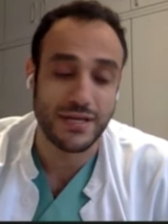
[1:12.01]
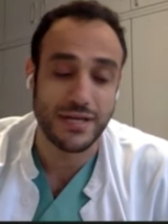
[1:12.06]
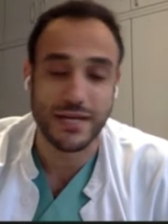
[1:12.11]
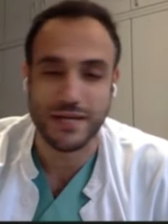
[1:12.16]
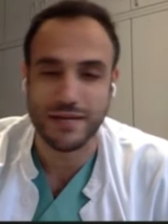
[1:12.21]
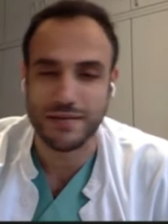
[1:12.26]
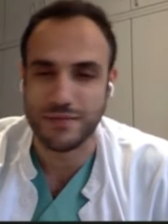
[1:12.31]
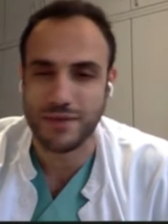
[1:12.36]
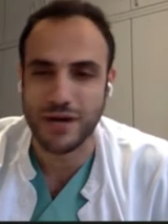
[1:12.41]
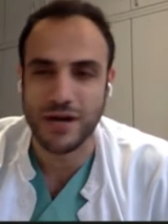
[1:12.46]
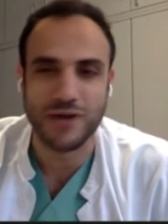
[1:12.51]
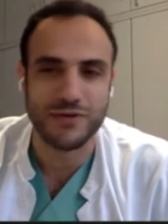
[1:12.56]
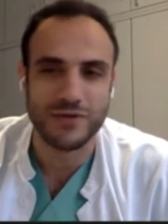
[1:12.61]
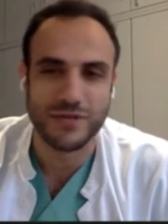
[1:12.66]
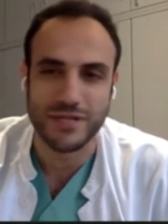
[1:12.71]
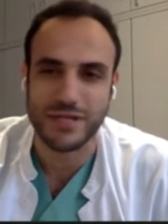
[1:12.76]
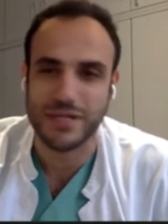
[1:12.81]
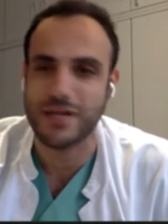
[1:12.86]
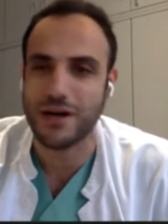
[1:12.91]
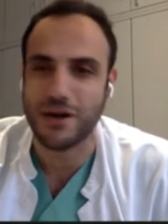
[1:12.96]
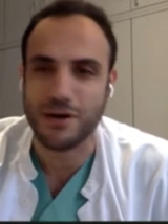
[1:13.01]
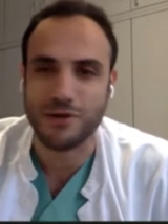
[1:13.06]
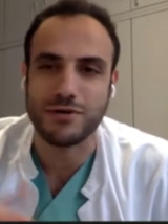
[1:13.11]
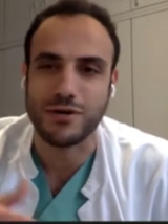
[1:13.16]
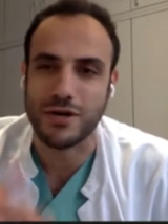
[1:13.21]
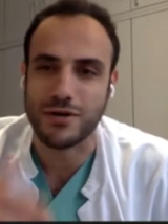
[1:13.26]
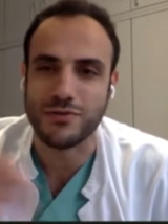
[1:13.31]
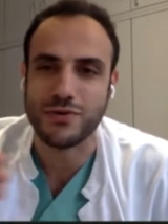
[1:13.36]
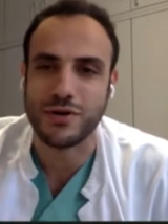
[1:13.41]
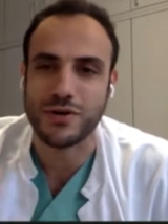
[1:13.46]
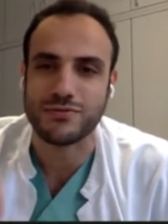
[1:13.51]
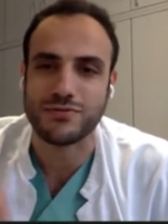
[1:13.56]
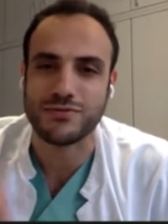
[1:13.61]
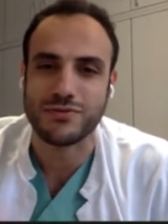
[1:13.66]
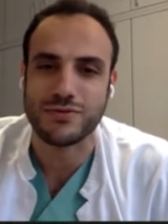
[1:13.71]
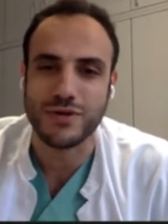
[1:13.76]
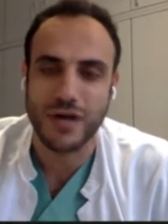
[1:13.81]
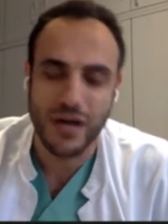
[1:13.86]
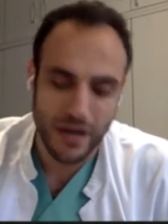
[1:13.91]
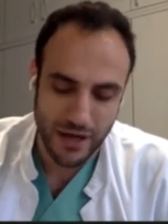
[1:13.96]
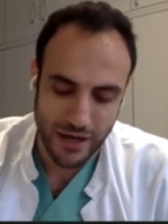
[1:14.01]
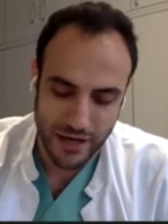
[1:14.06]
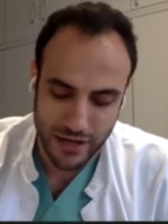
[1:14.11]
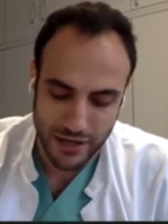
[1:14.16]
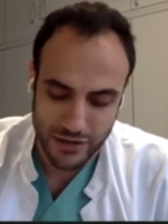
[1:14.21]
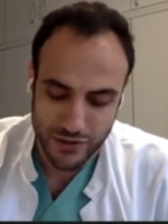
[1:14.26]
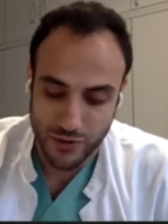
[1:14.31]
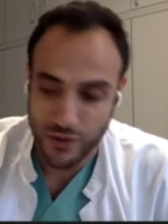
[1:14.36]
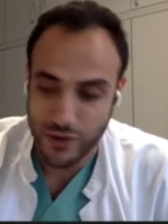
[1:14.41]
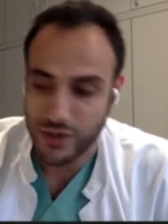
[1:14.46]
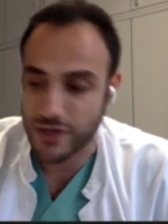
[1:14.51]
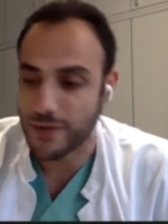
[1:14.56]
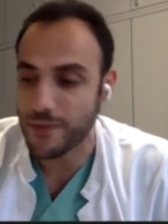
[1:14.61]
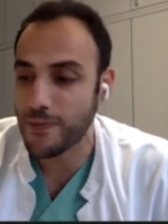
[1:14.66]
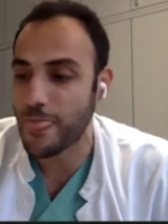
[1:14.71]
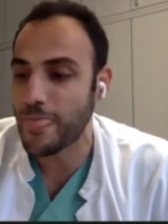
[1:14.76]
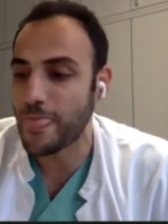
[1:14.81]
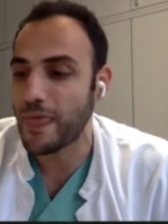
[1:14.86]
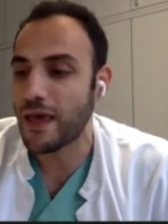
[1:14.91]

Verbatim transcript: كيماوي أو أو أو خيارات أخرى